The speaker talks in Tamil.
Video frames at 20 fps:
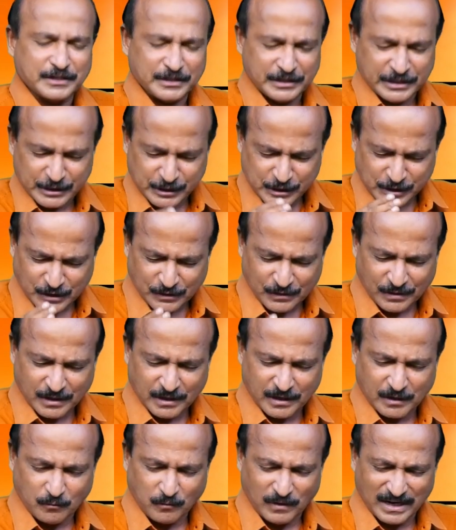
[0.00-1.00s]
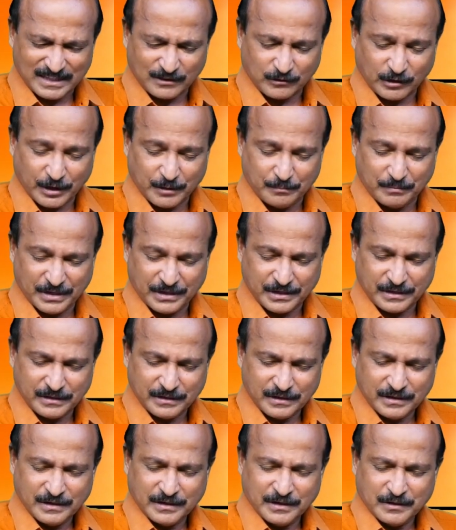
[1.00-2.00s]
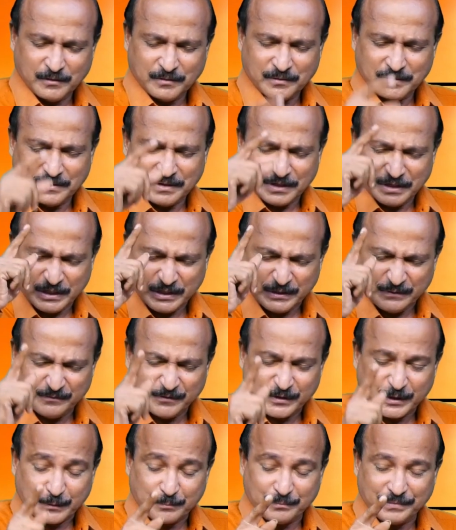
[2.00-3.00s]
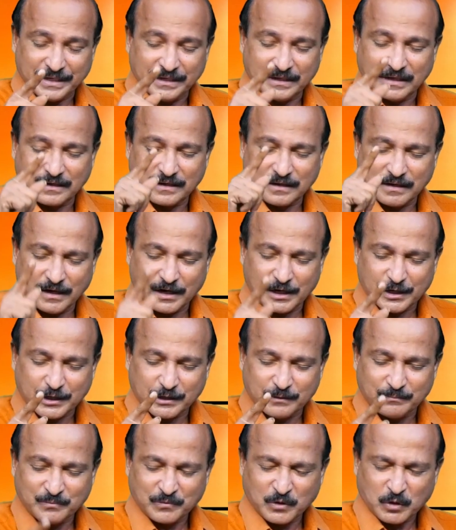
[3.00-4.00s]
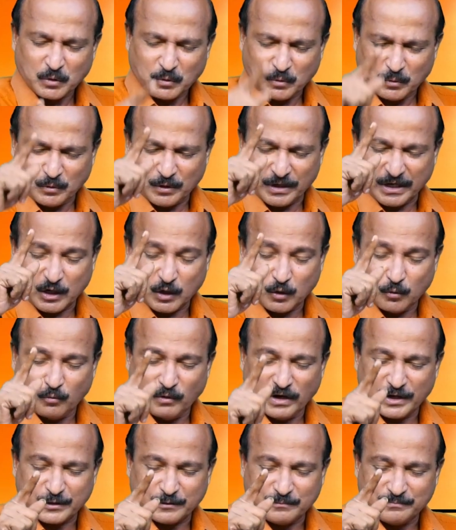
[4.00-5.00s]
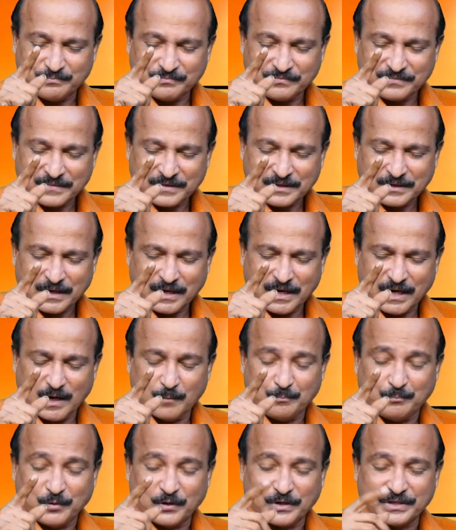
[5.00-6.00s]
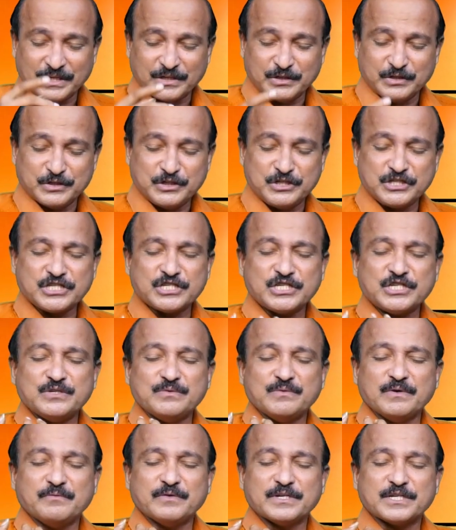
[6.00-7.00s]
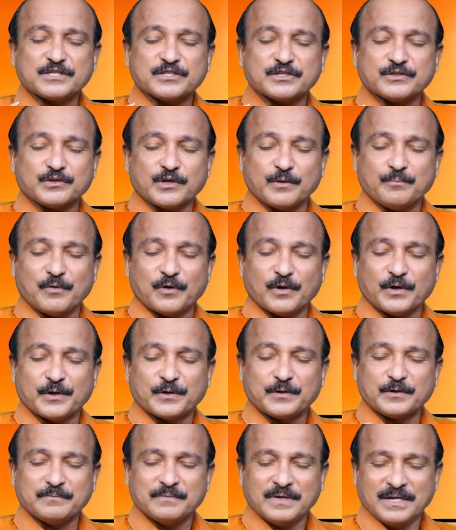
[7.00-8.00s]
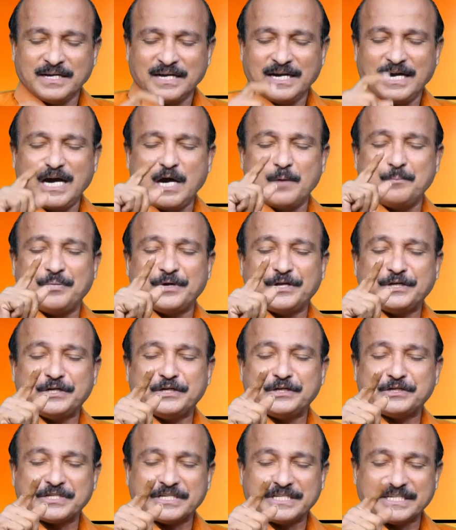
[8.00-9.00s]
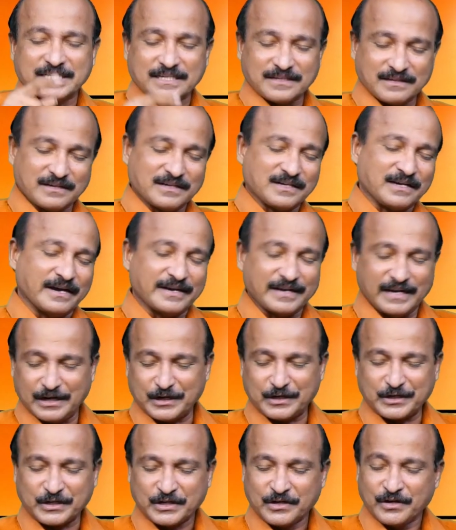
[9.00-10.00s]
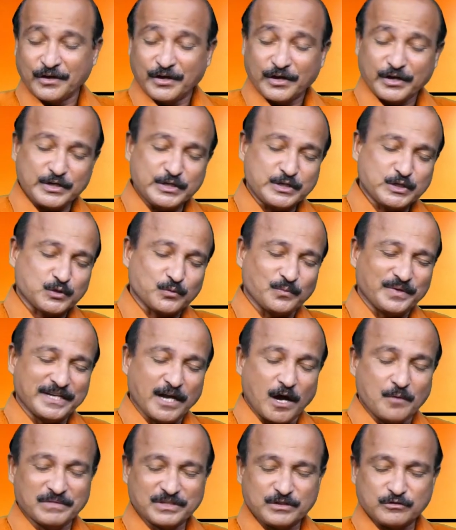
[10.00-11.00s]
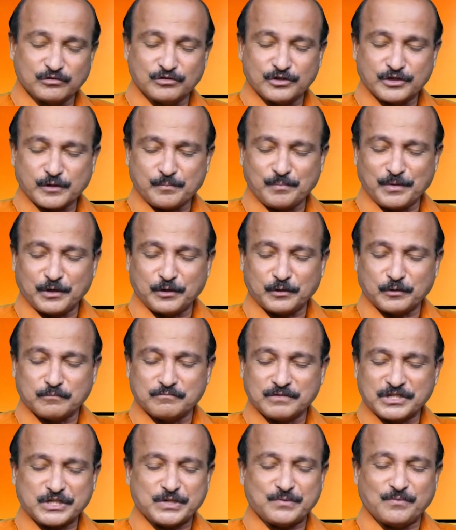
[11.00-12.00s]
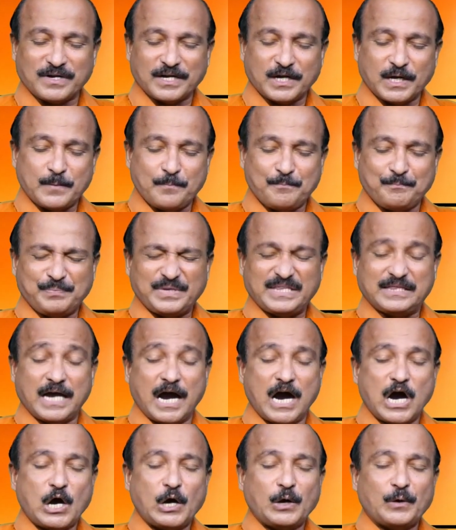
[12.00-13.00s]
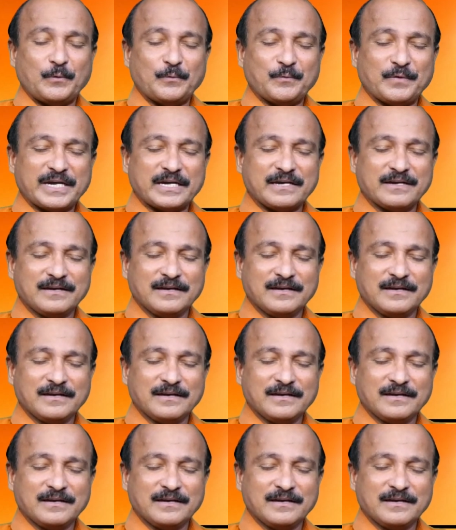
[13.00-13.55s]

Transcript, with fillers: நீ சொன்ன வார்த்தையின்படி நீ விரும்பின காரியம் உனக்கு வரும் அப்பொழுது அது ஜீவ விருட்சத்தை போல இருக்கும் அப்படியே செய்கிறதற்காய் நன்றி இயேசுவை நாமத்தில் செபிக்கிறோம் ஜீவனில் பிதாவே